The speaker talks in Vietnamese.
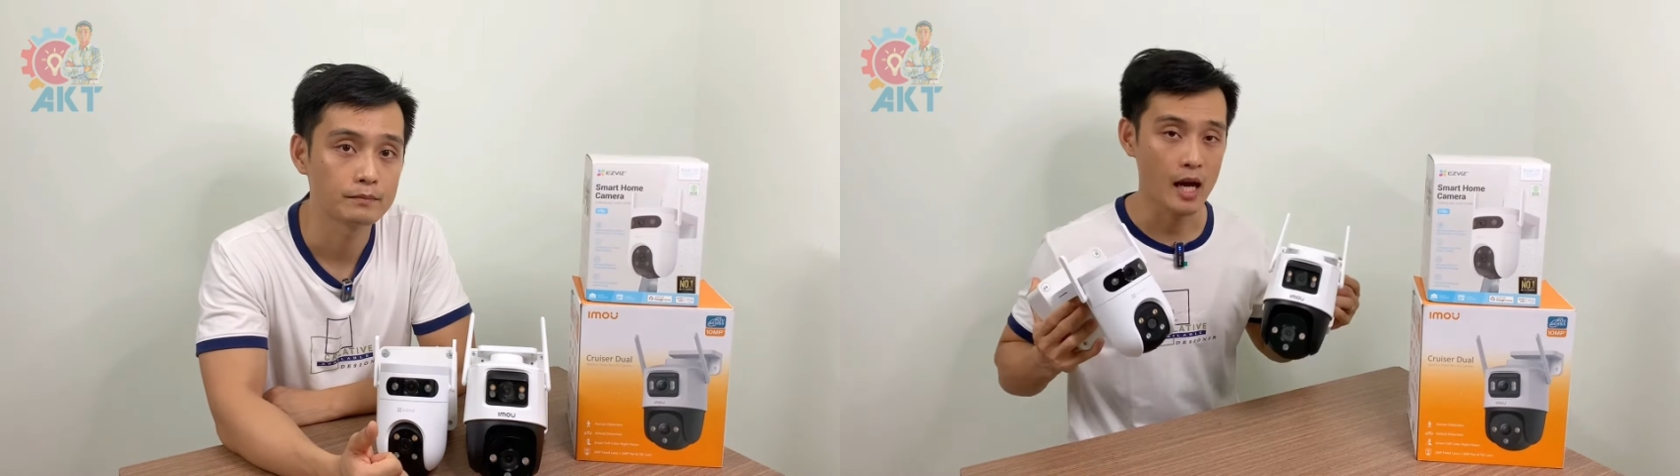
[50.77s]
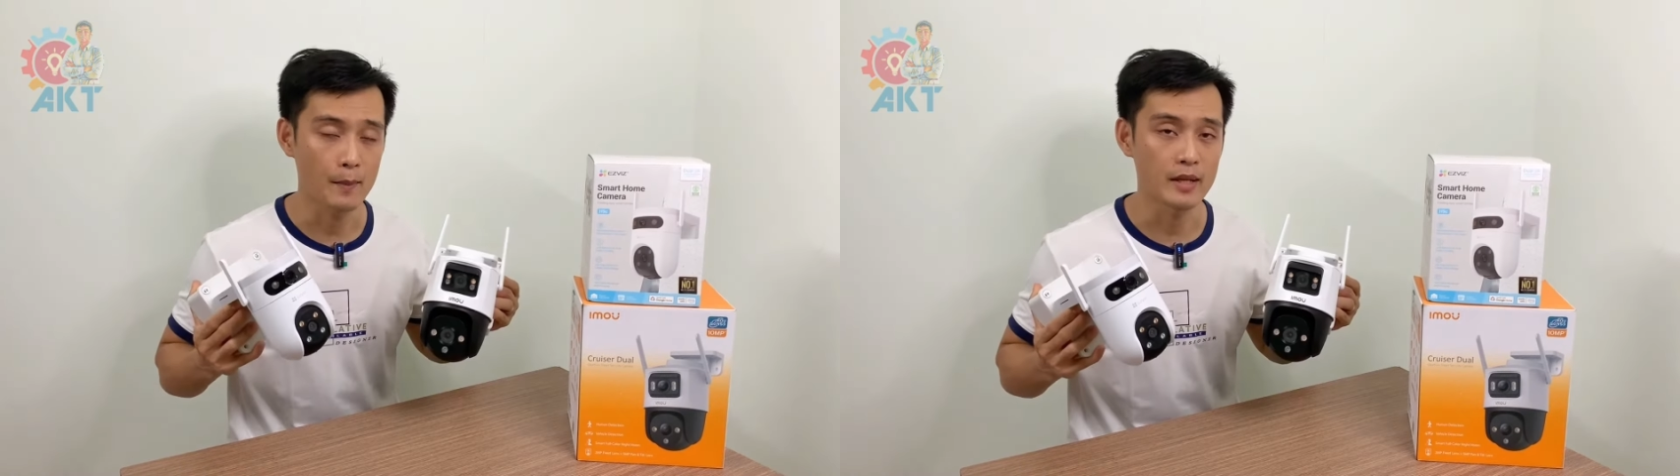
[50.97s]

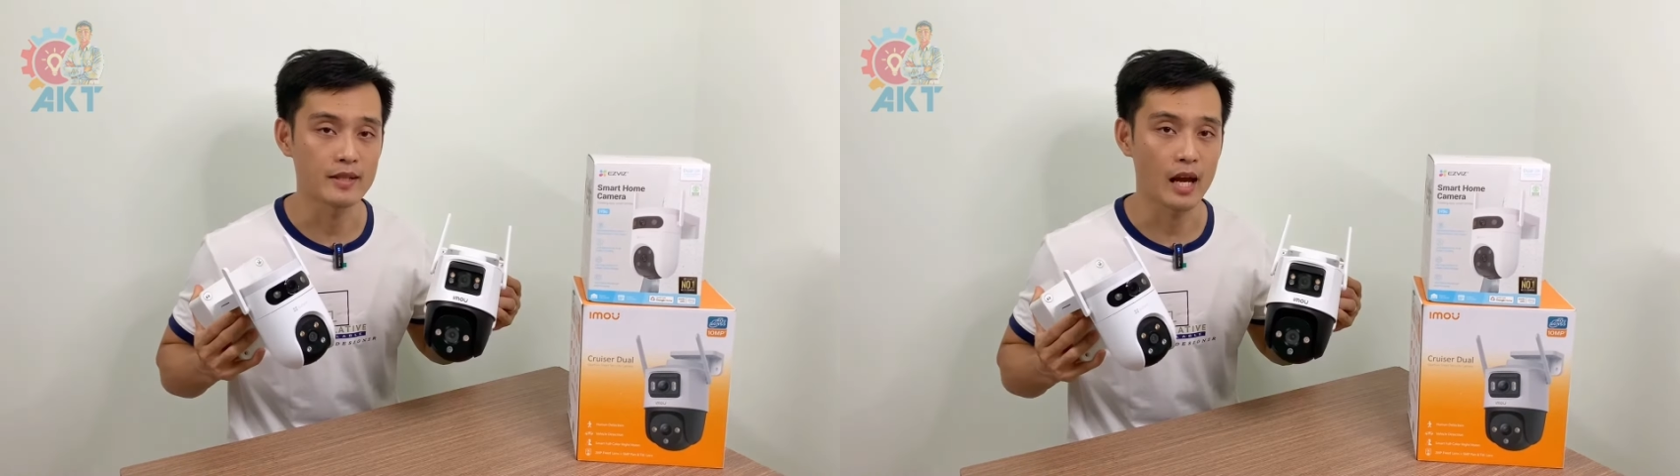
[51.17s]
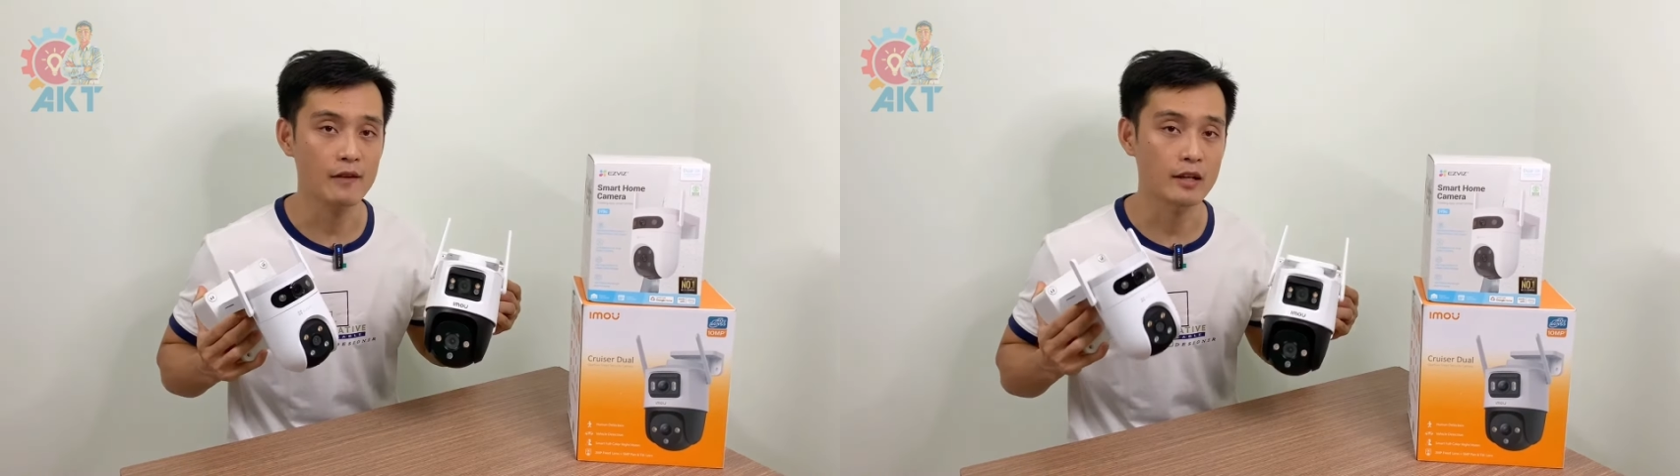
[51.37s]
à, mình
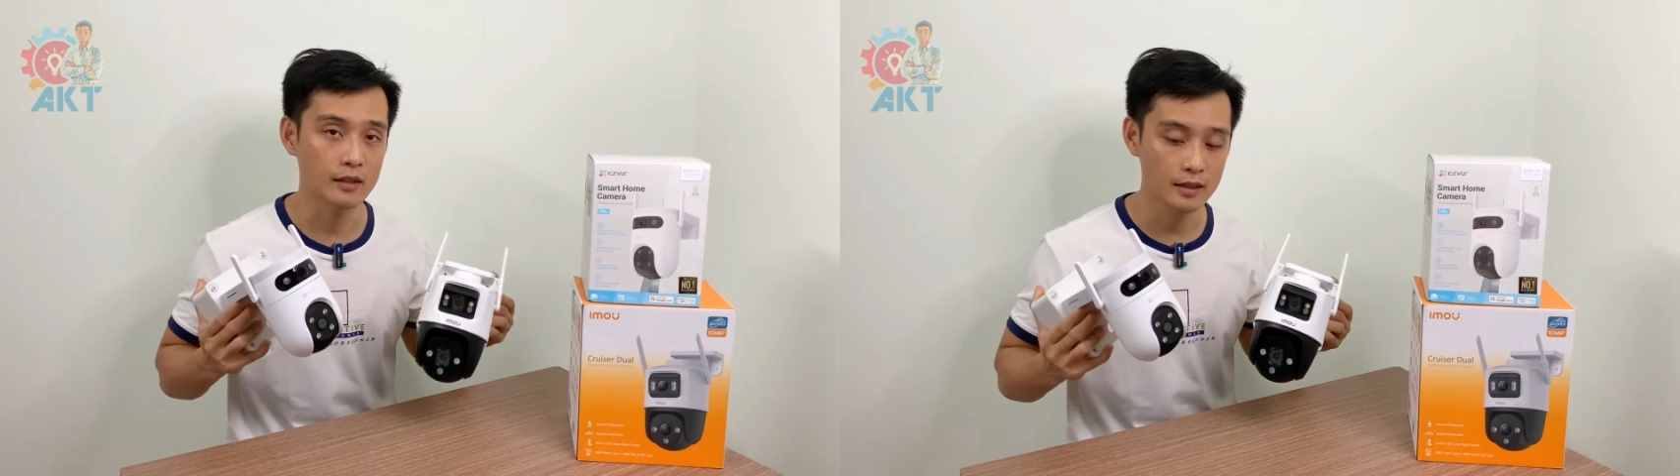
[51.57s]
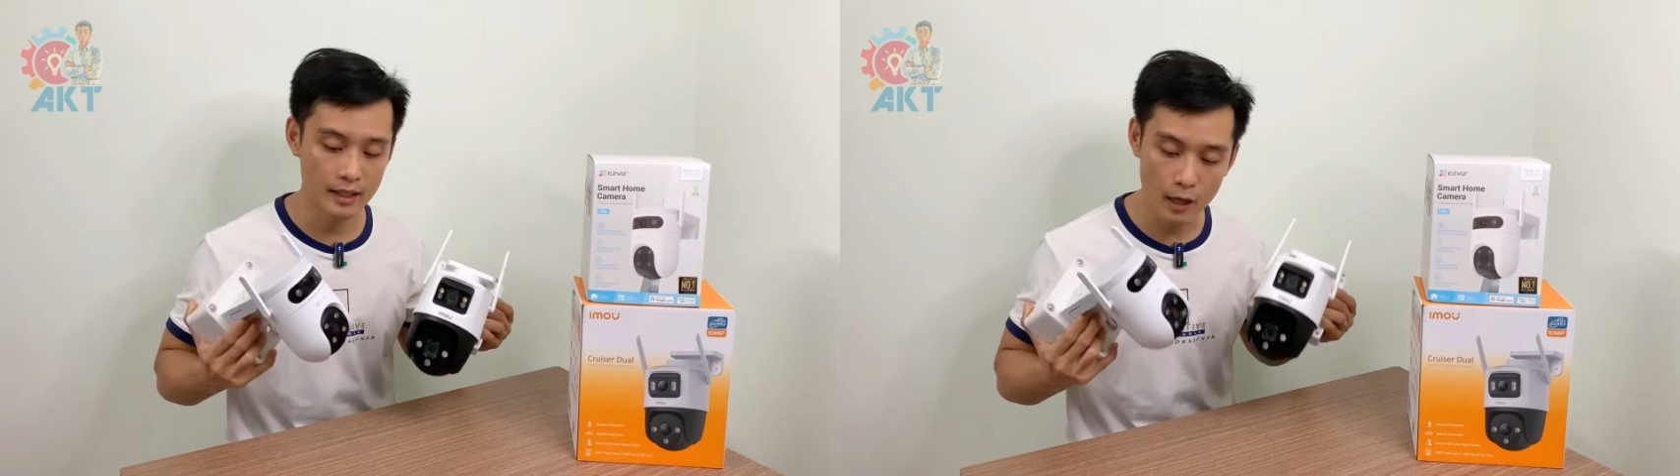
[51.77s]
sẽ phân
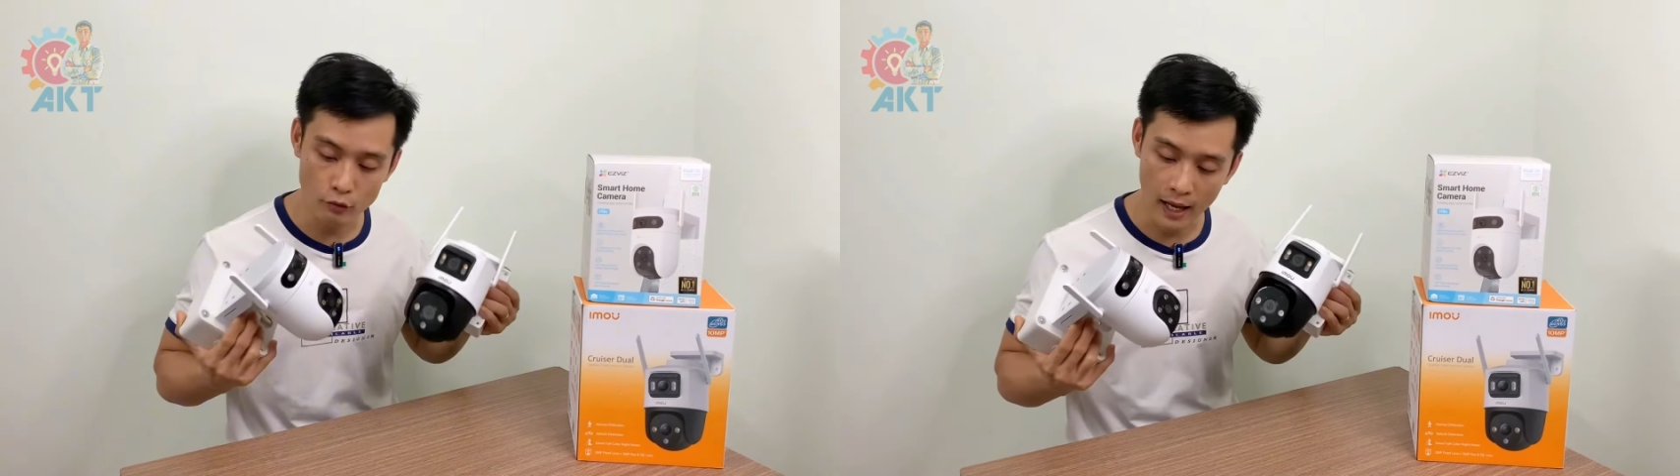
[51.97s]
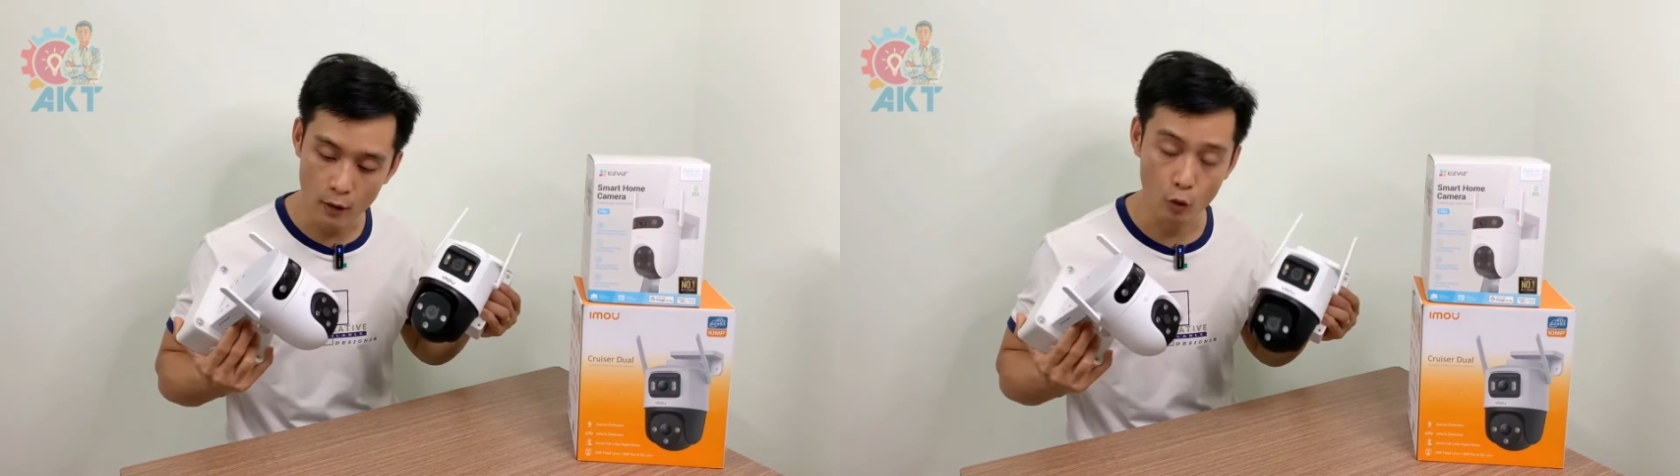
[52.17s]
tích cái cấu
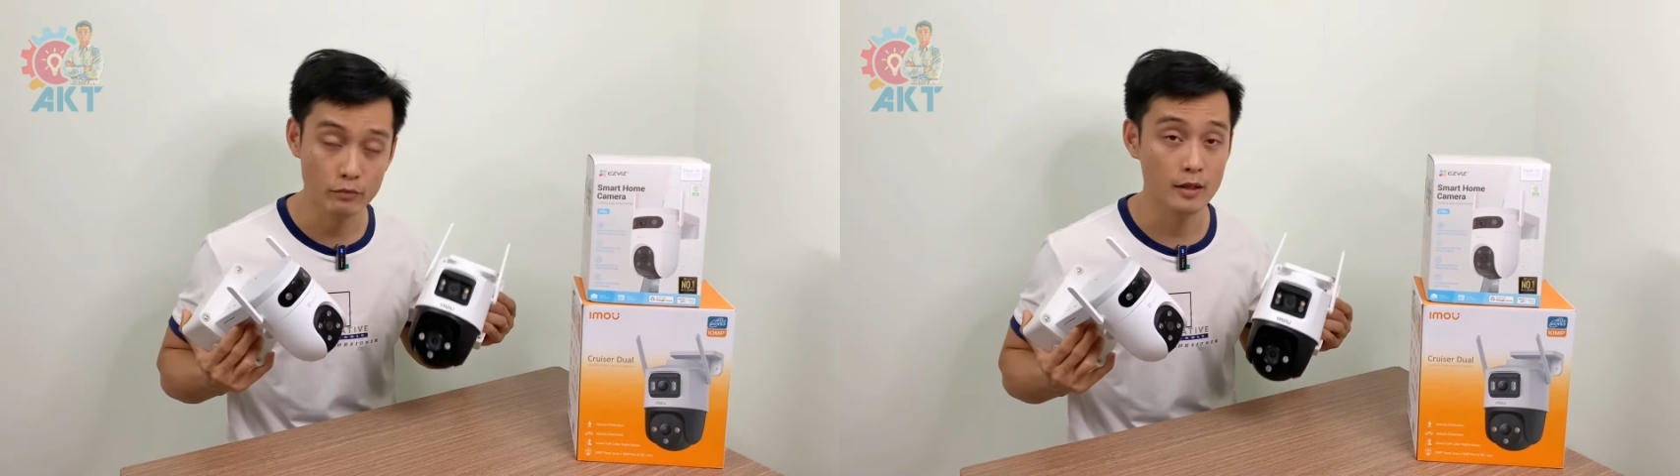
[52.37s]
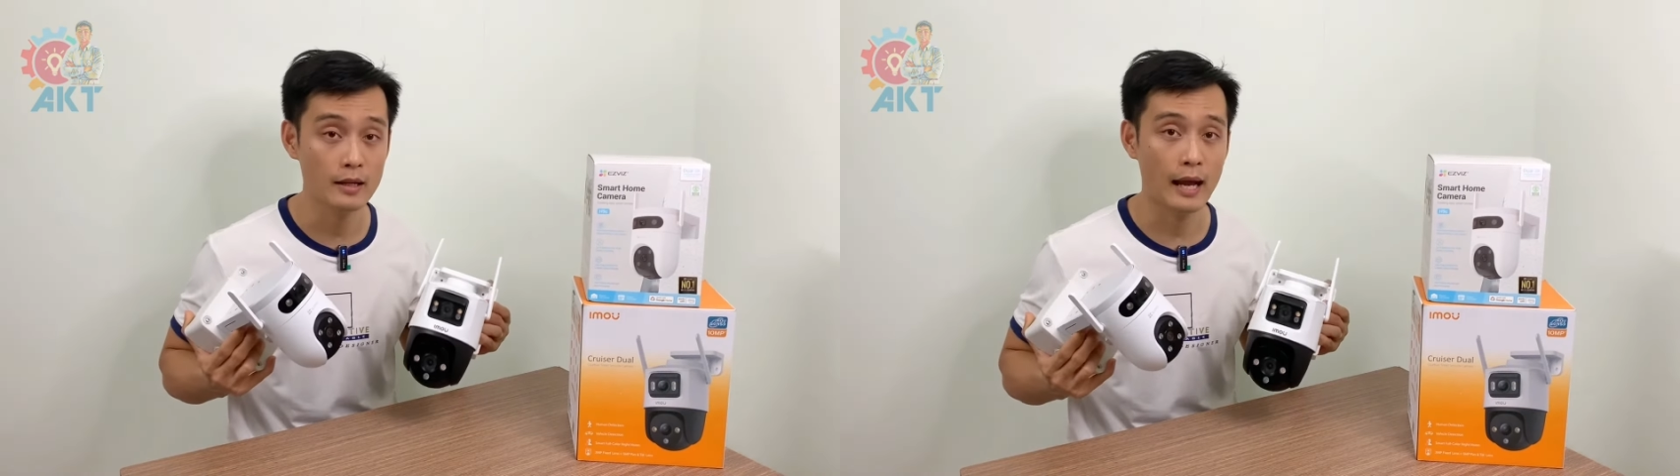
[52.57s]
tạo cũng
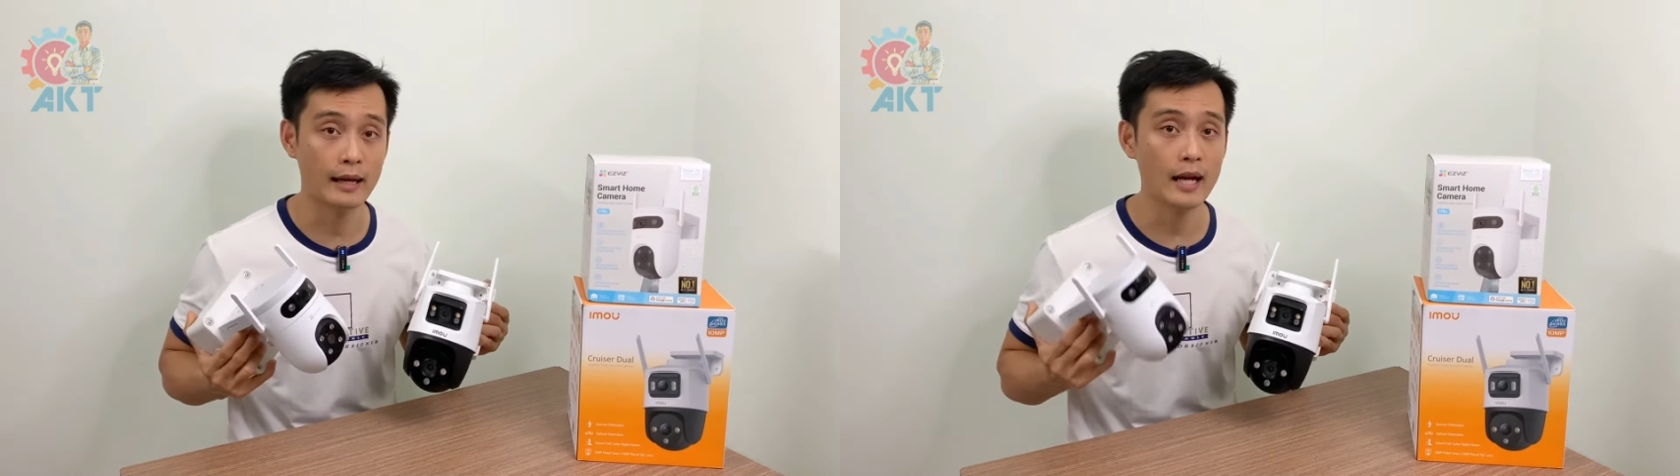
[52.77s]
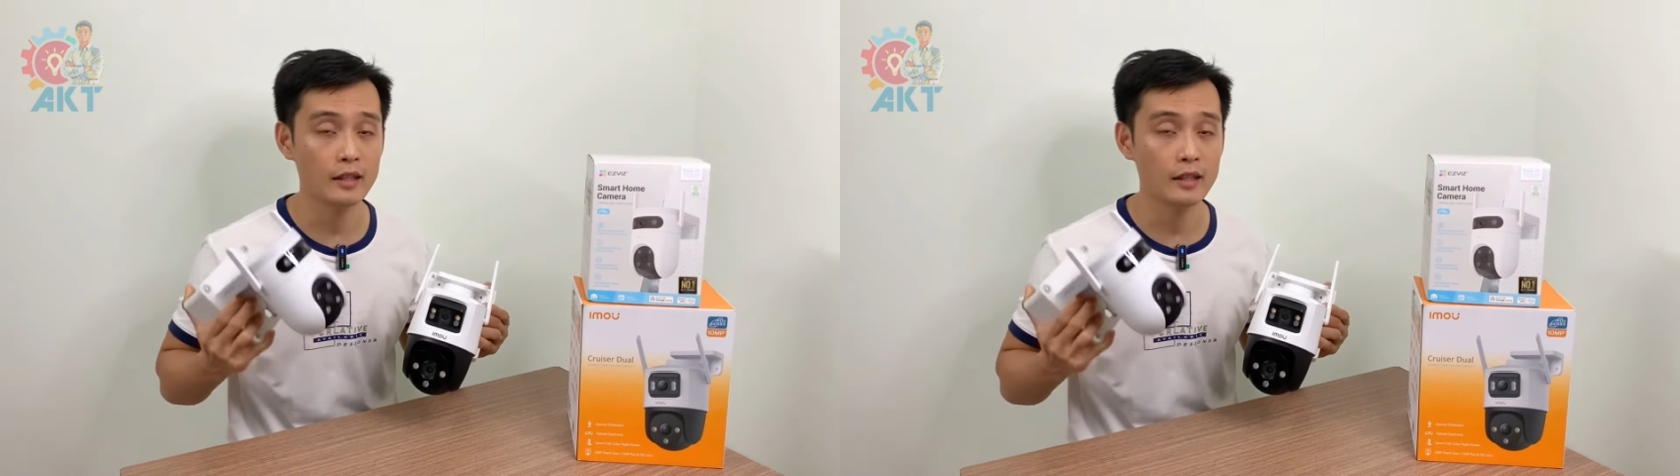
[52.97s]
như là các